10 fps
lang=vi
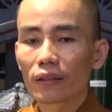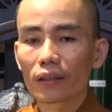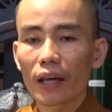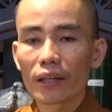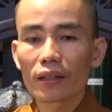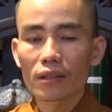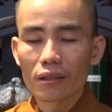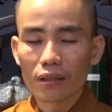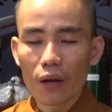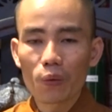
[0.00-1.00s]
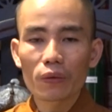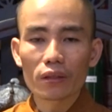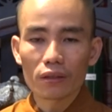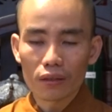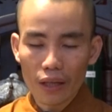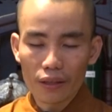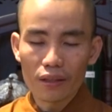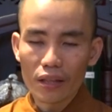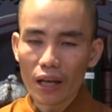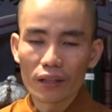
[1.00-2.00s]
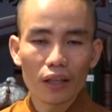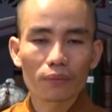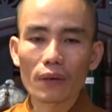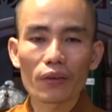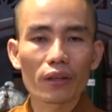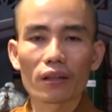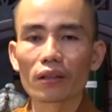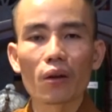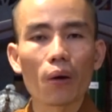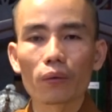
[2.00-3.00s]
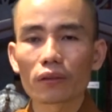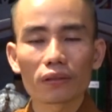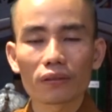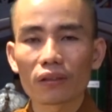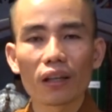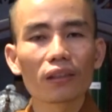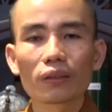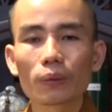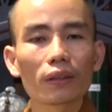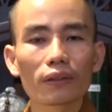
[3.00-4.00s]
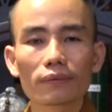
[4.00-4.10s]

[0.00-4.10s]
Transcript: Ta thấy ta xấu, ta thấy ta sai, ta không bao giờ cự lộn hơn thua.